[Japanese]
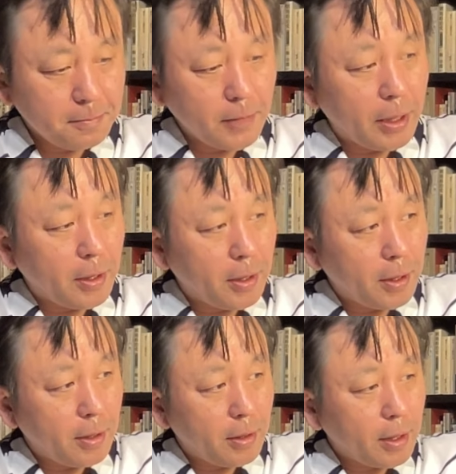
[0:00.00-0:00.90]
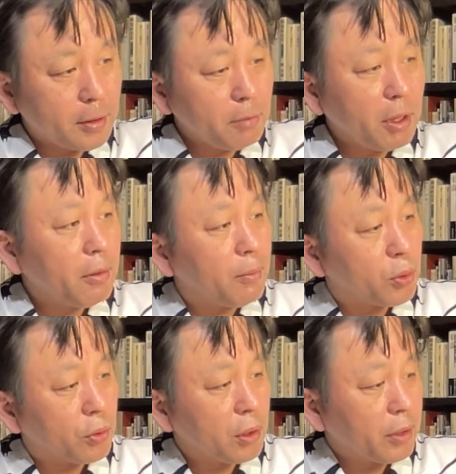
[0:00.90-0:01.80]
えー、あ2年はも
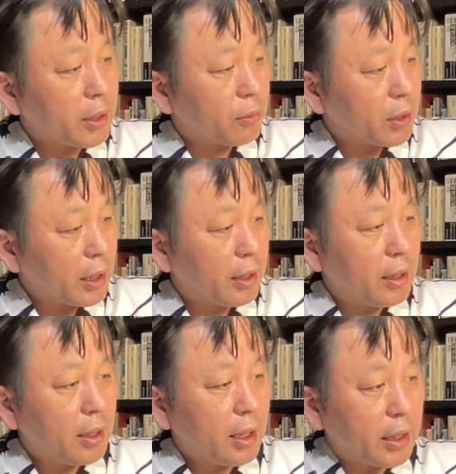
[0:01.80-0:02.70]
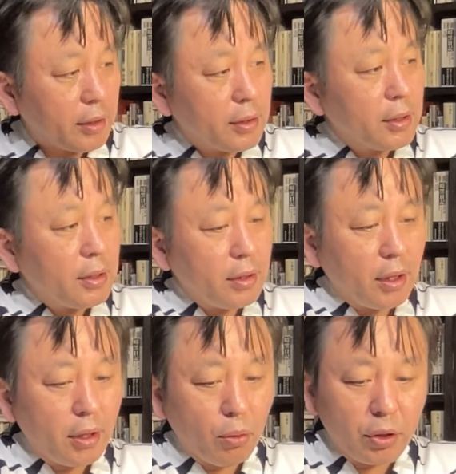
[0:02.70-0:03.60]
うどうでもええな、これな。はい、
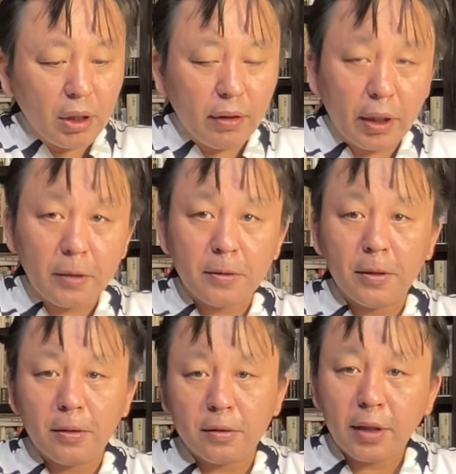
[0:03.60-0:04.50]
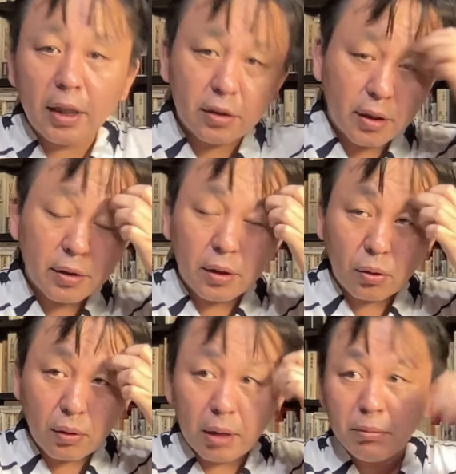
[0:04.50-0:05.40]
で沖縄県議選です、大事な選
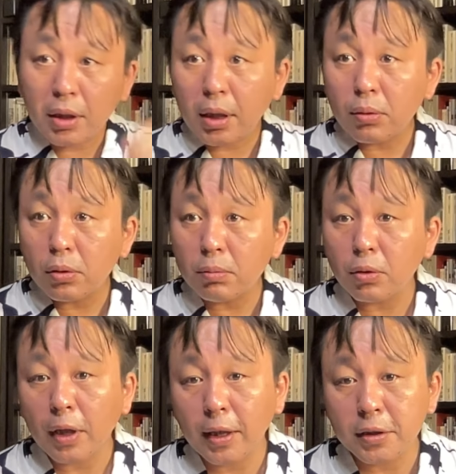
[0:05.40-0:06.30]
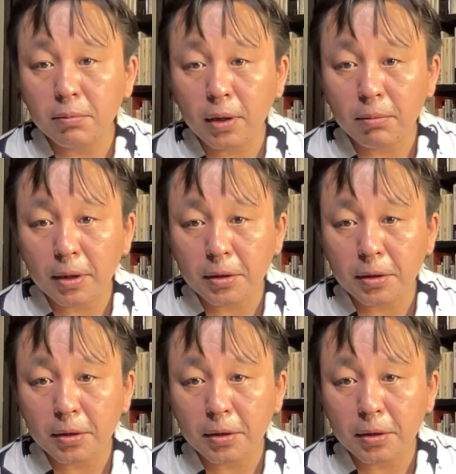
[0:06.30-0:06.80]
挙が3日公募が始まりま